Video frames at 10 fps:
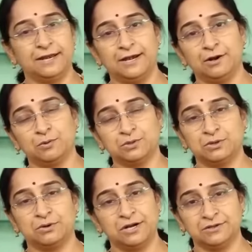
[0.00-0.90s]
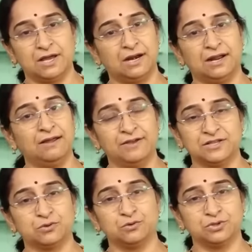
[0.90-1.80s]
రెండు రోజులు రెండు సార్లుగా
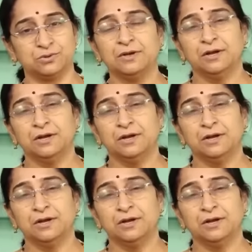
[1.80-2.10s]
వేసుకోవచ్చు